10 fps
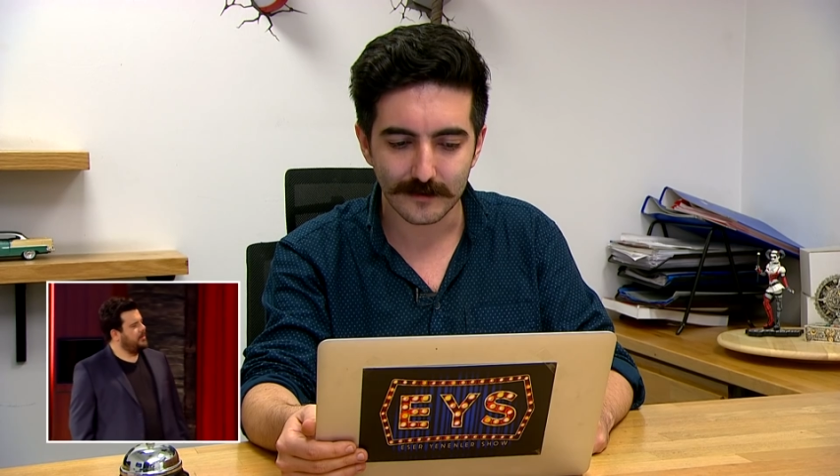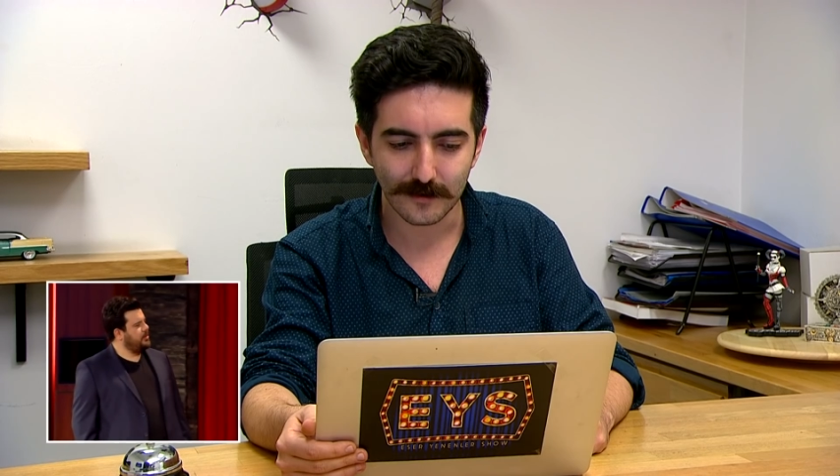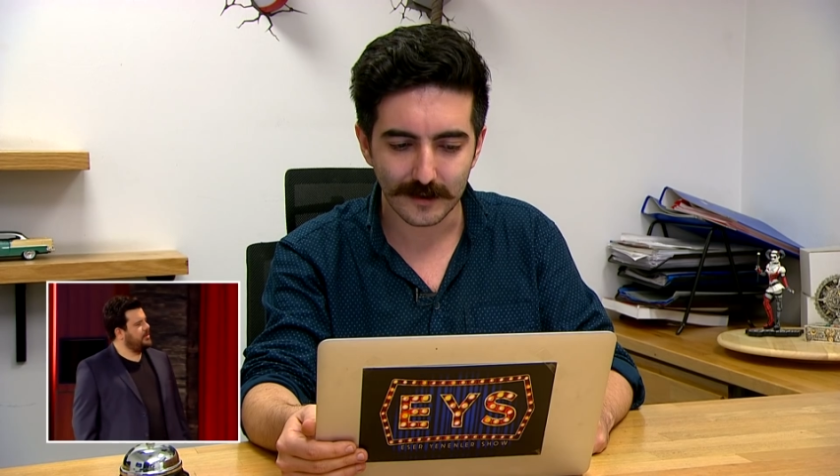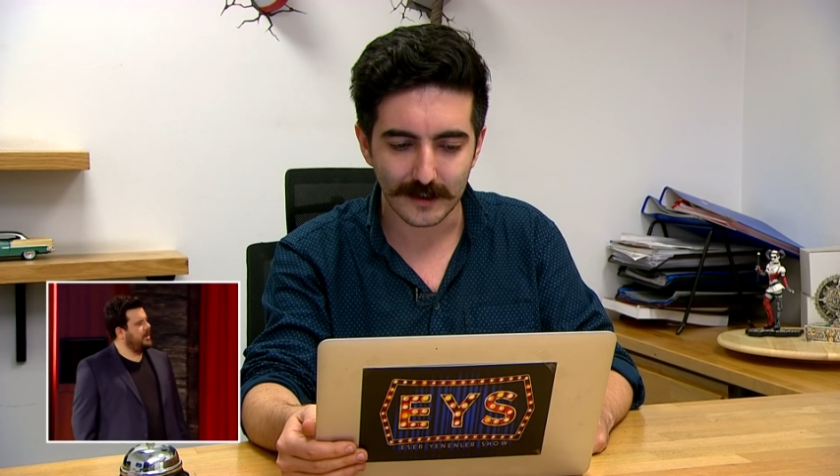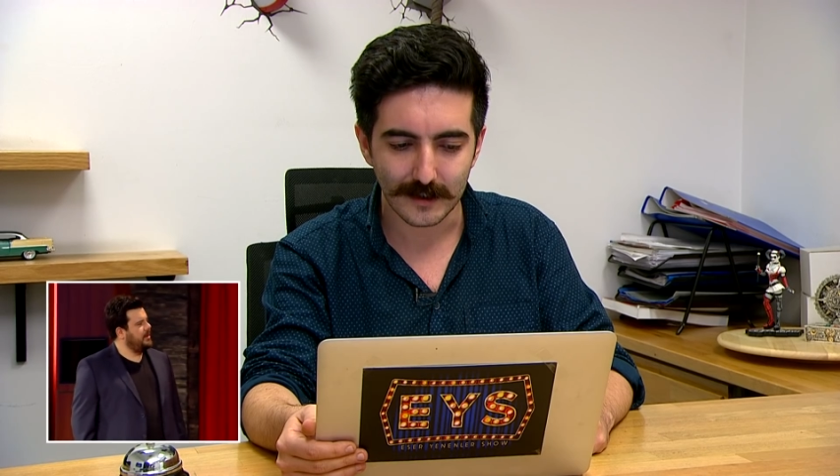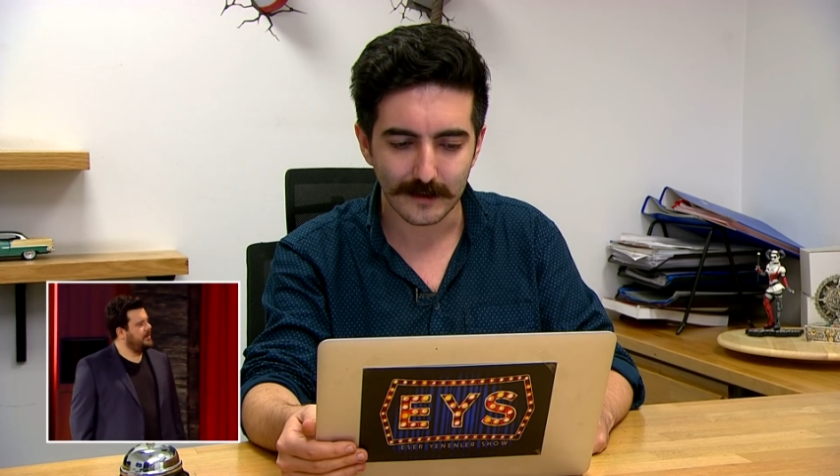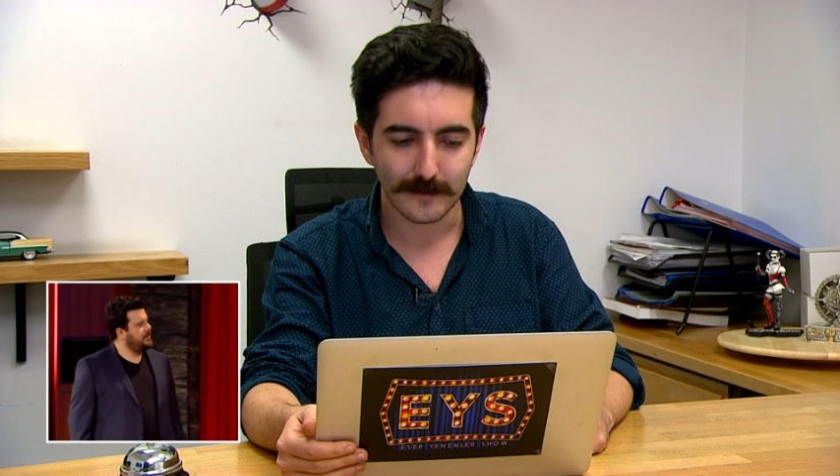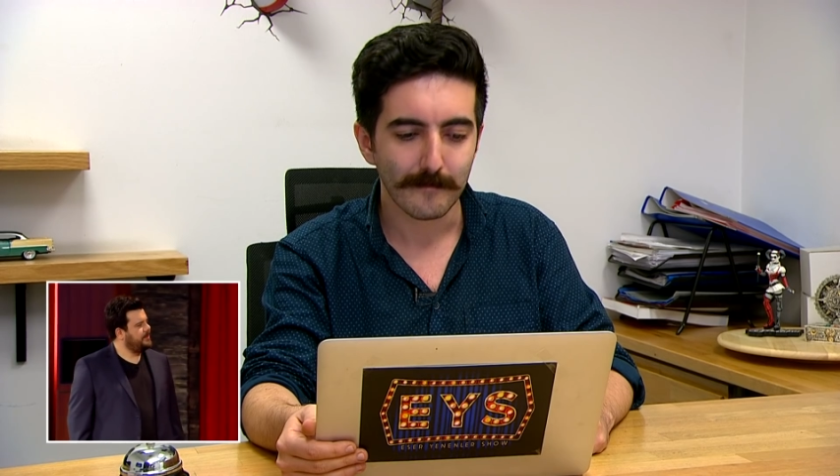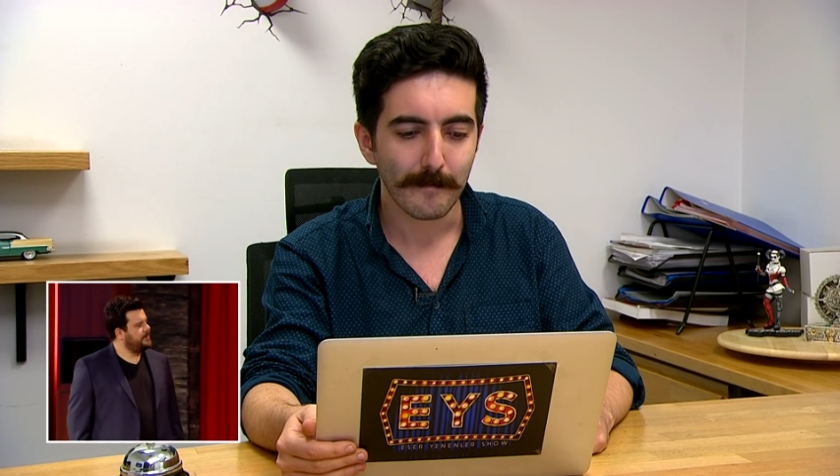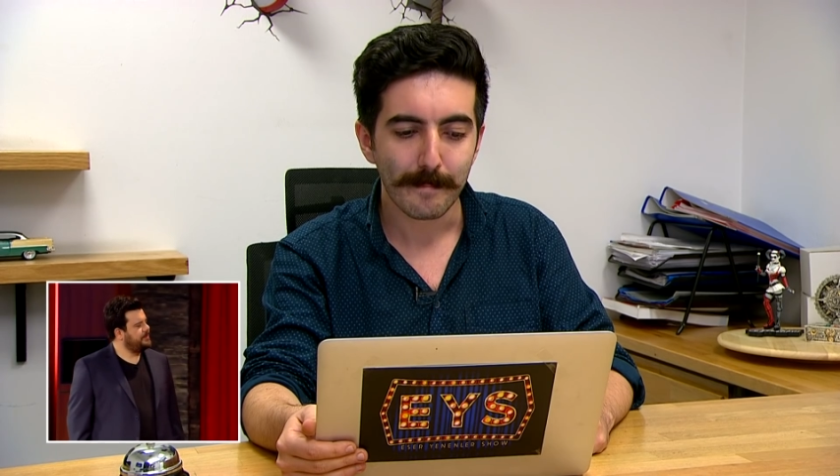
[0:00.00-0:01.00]
Diyor Güzel. ki
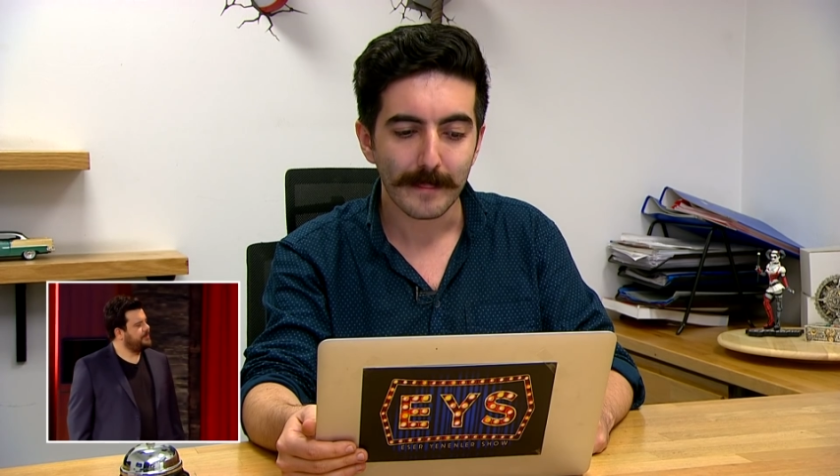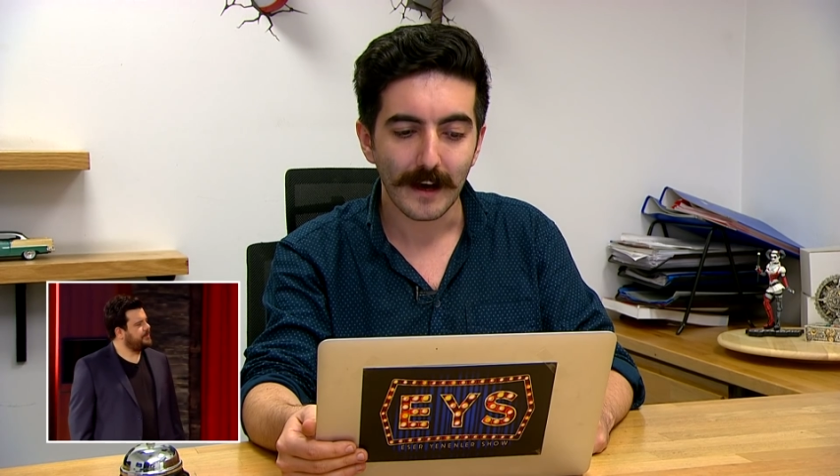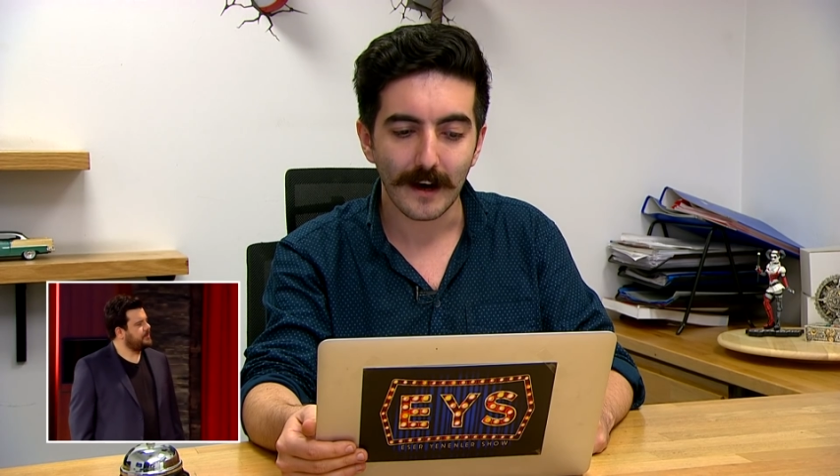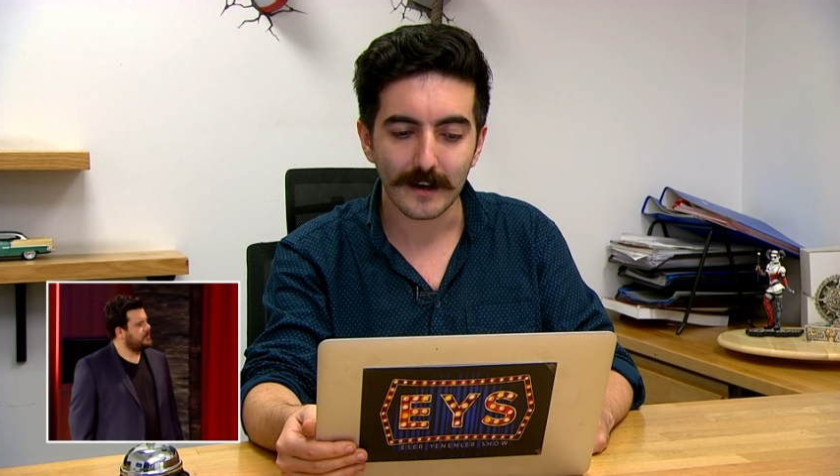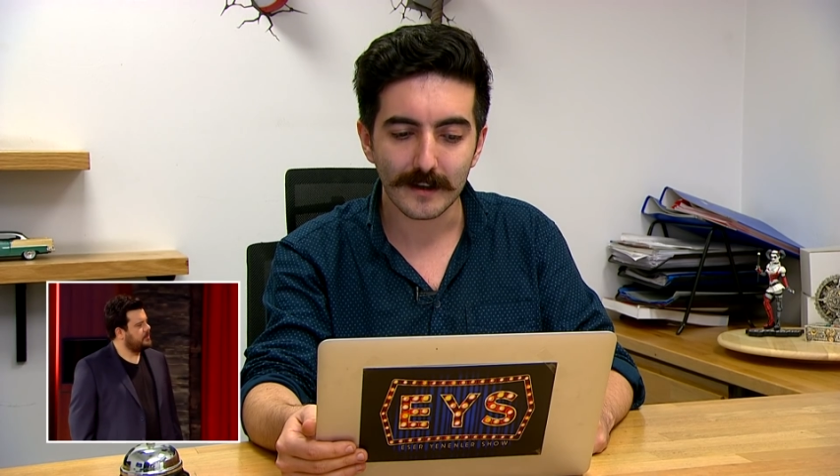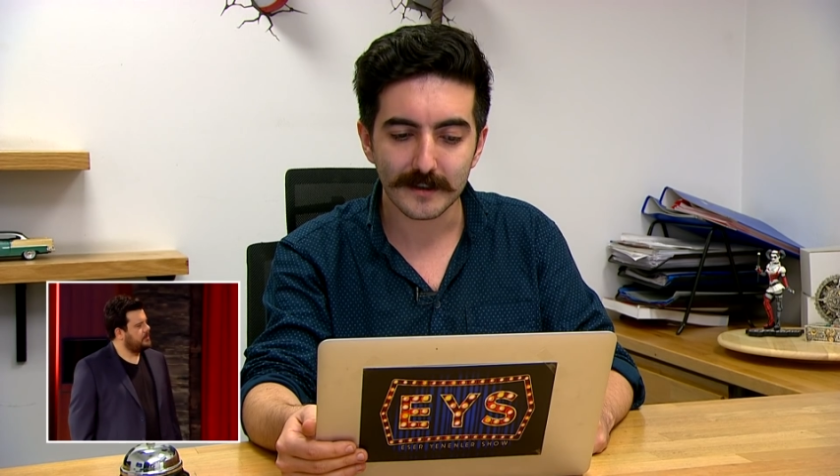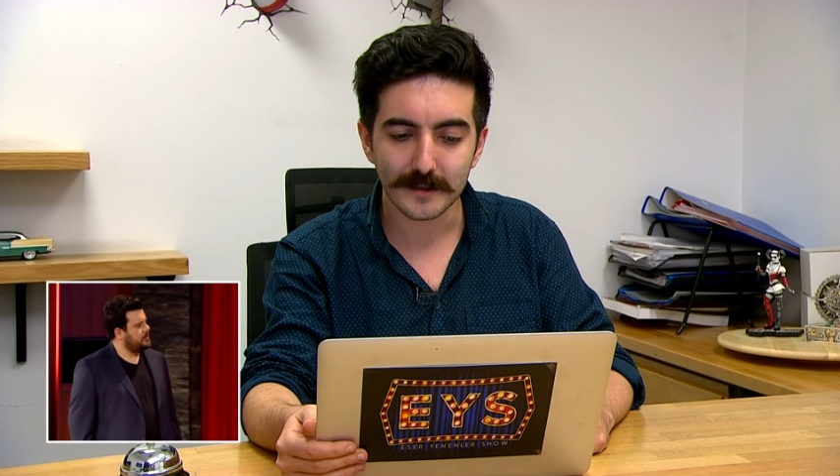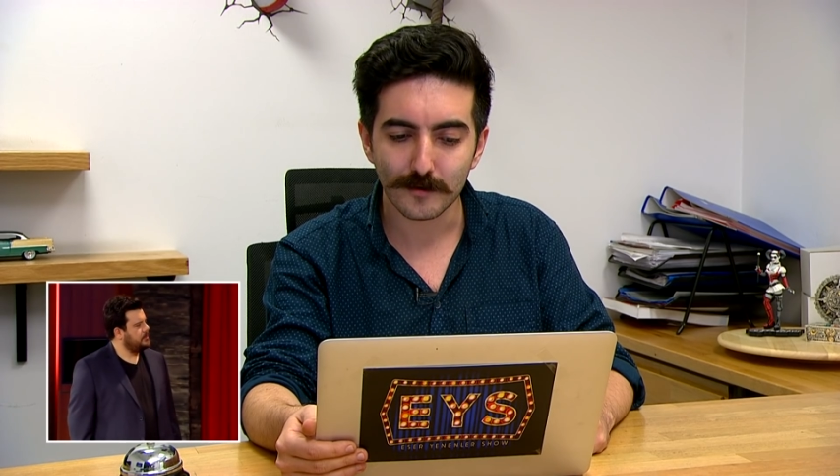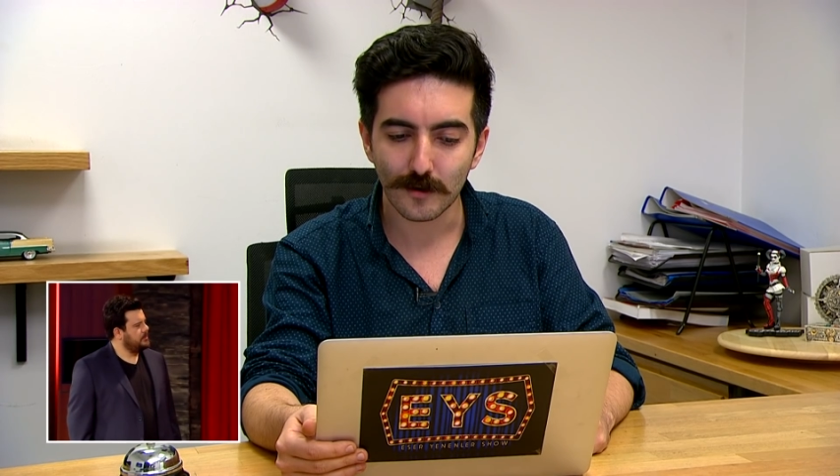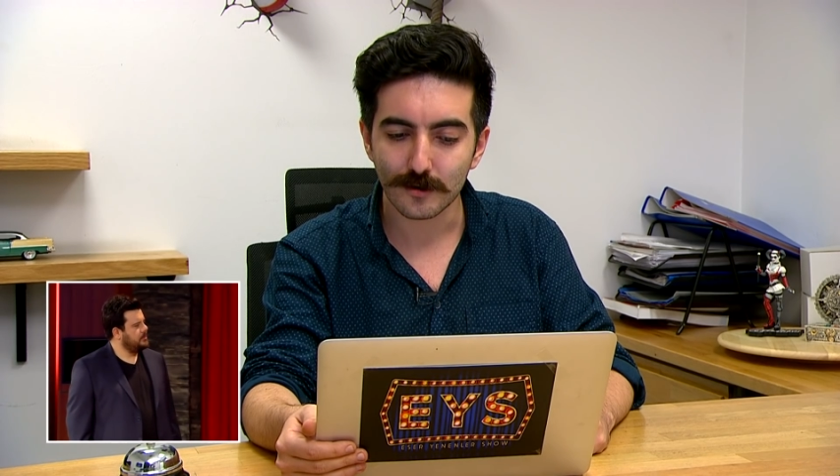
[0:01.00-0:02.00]
arkadaşımın